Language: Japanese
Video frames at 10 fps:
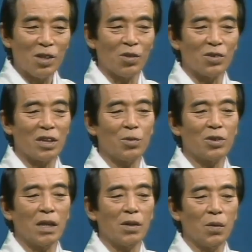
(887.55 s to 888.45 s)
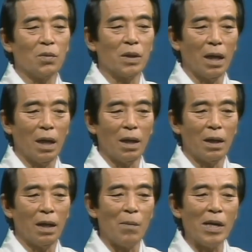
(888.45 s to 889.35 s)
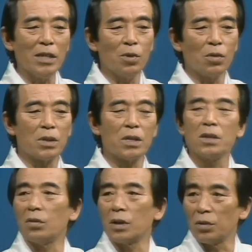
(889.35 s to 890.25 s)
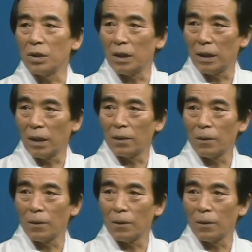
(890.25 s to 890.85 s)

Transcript: その坂本さんの歌があまりにも父の歌と似ていた、